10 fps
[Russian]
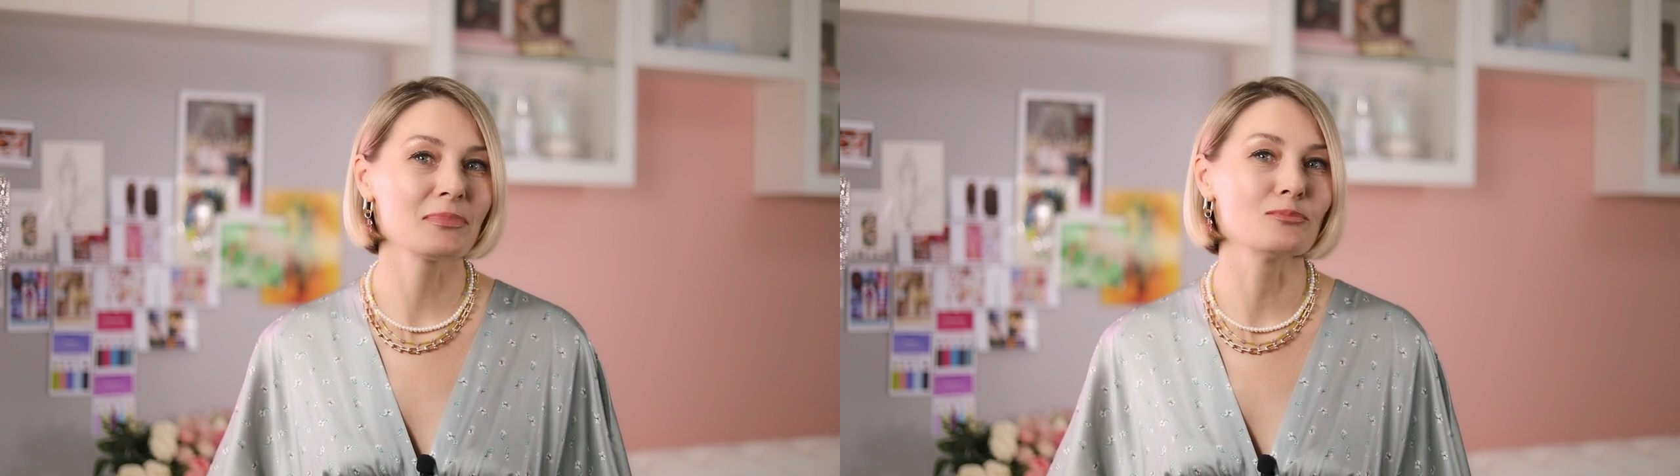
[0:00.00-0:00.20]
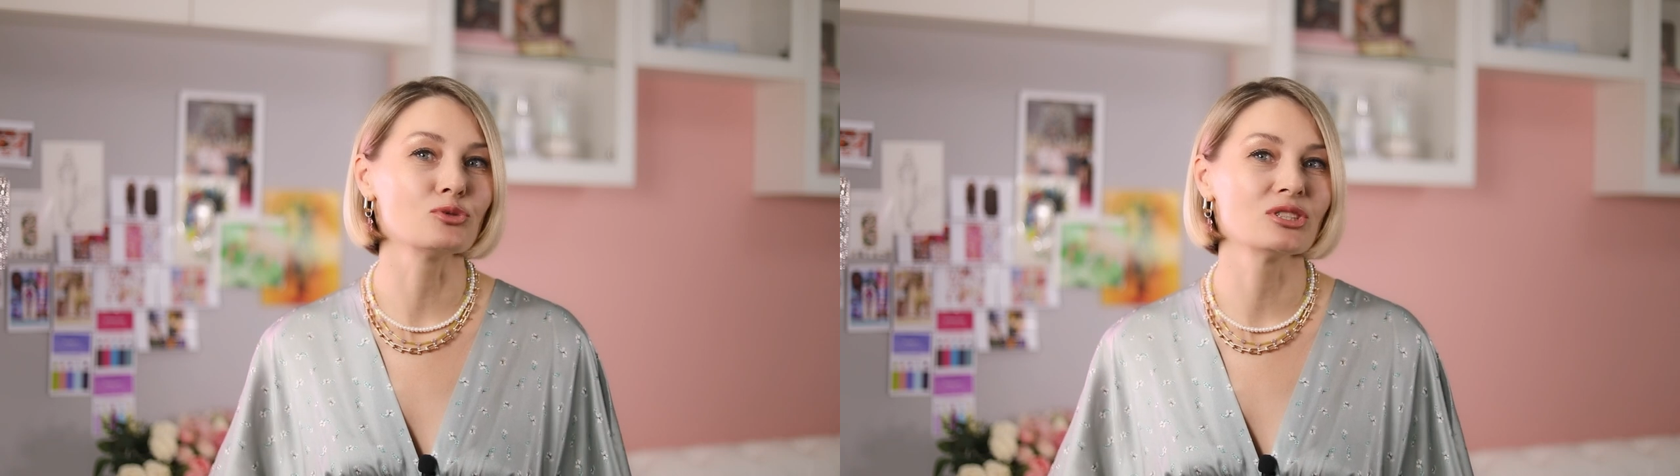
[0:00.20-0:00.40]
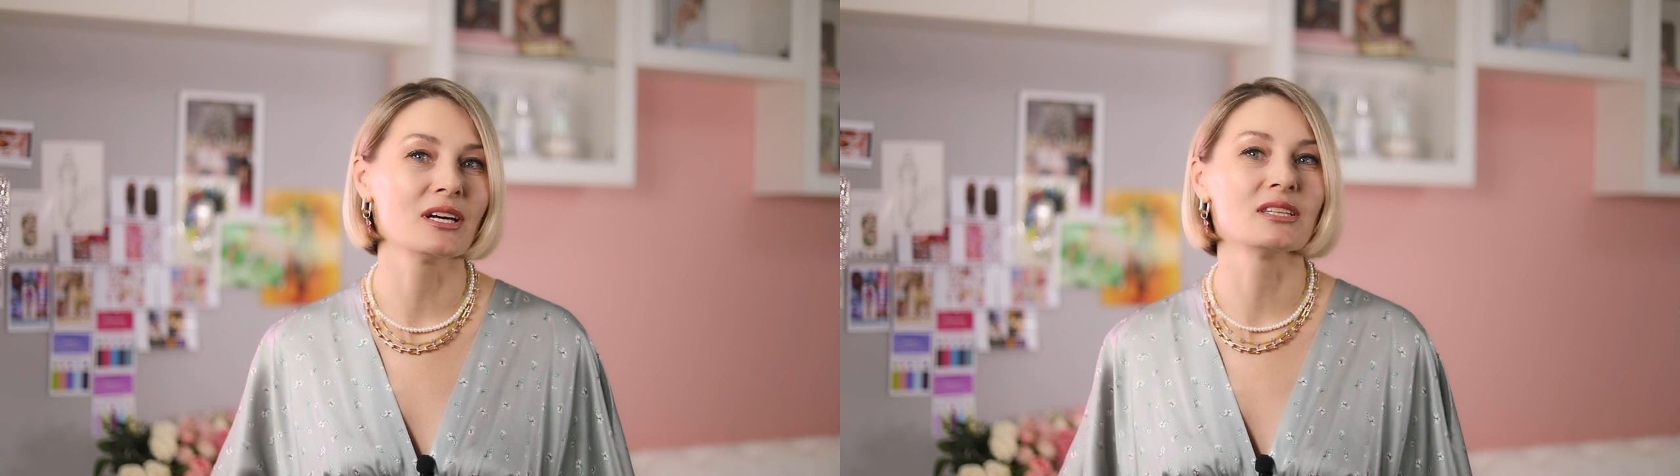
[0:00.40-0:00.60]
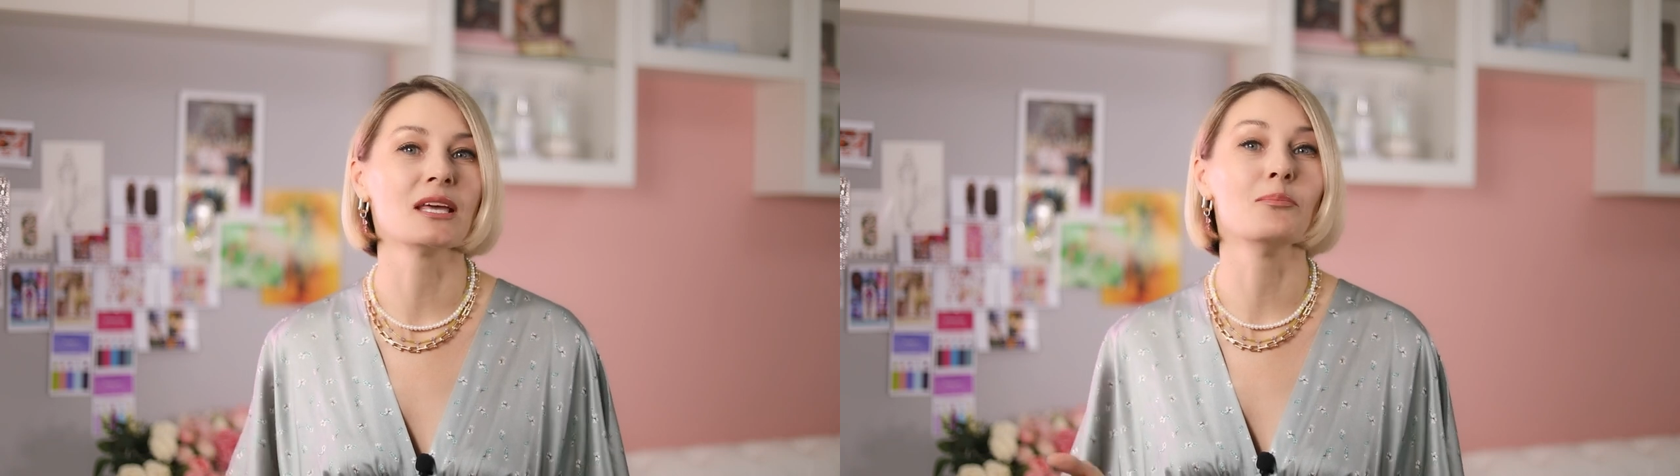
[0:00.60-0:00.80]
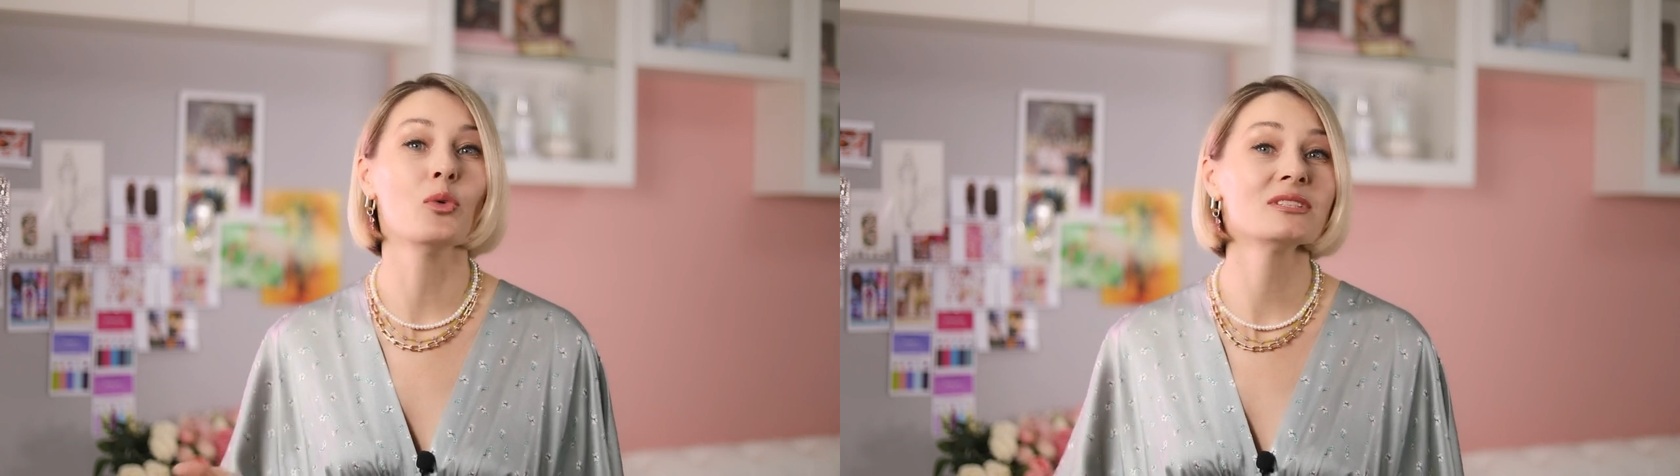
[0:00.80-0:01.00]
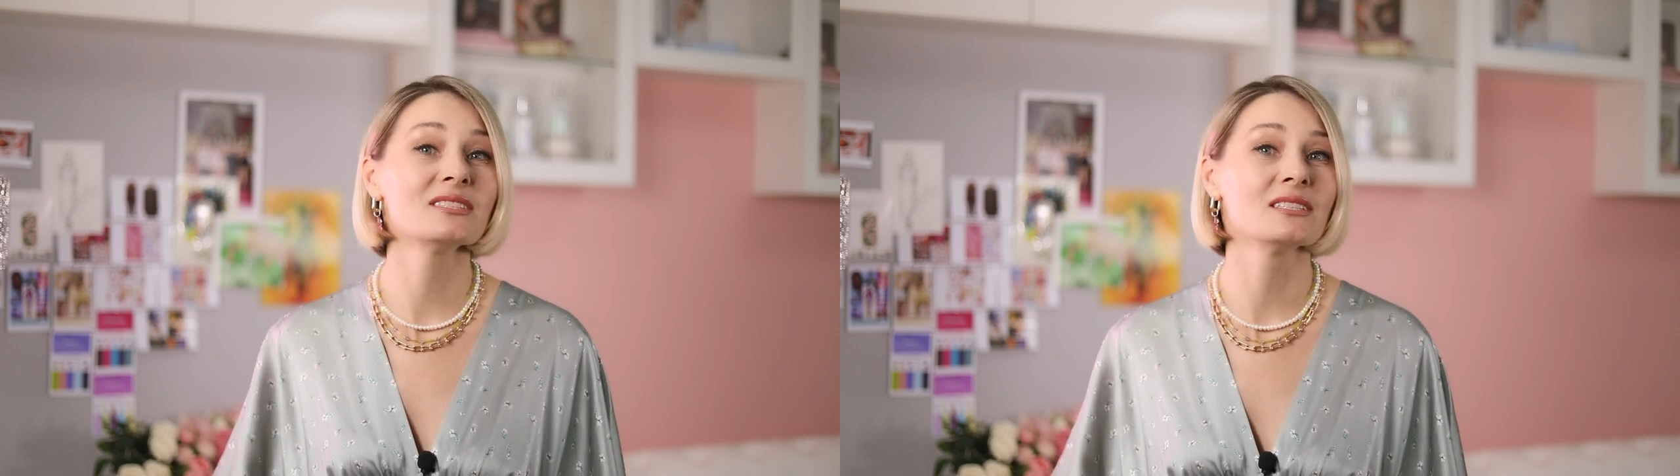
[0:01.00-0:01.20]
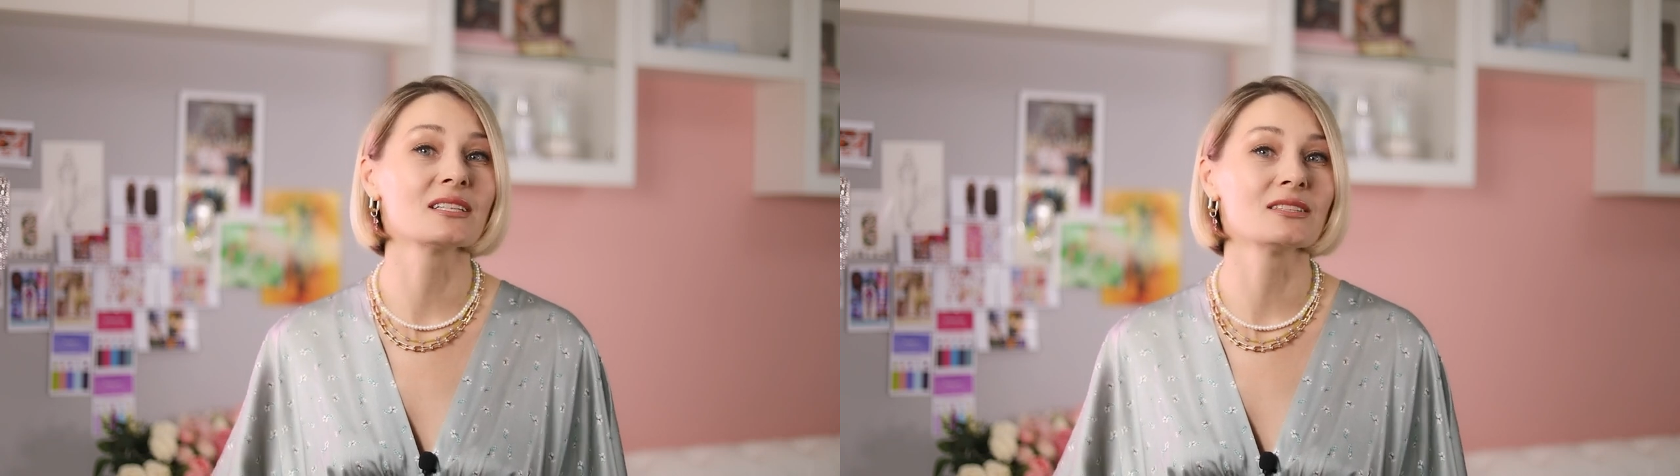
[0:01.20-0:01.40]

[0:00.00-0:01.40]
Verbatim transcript: пробуждают эмоции,